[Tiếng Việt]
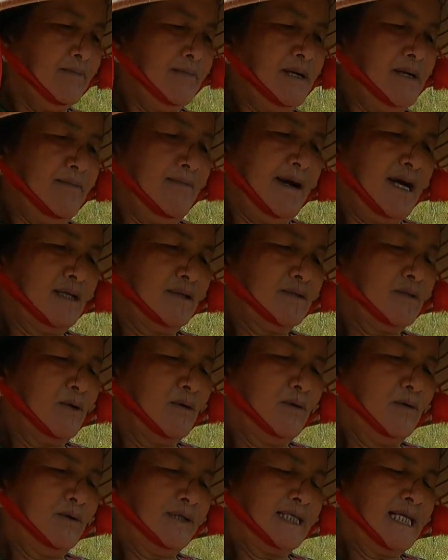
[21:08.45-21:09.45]
mình mang
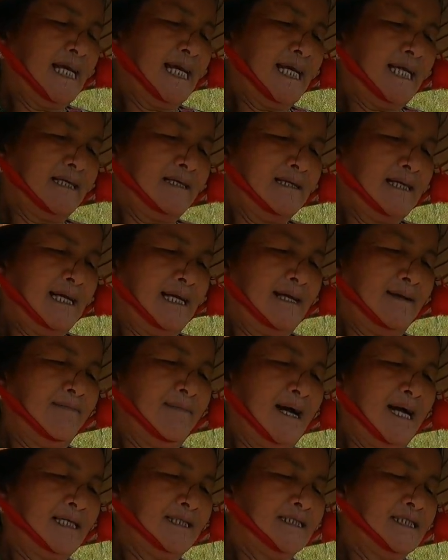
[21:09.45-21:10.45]
tô chén này
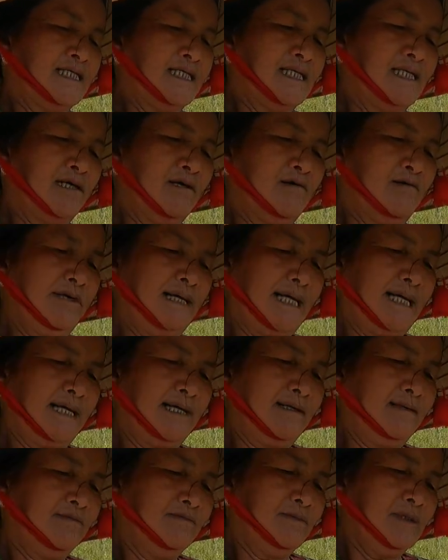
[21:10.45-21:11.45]
mang chiếu
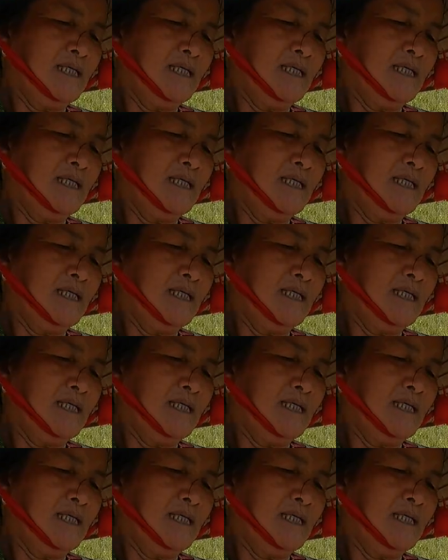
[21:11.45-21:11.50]
này